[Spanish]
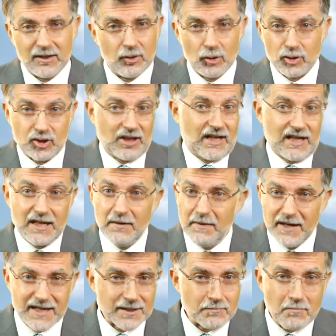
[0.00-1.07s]
los
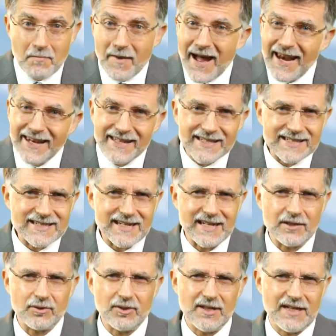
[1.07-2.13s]
terribles males
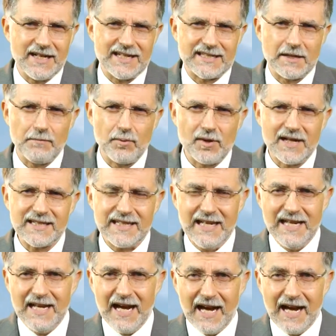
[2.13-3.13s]
que en todas las épocas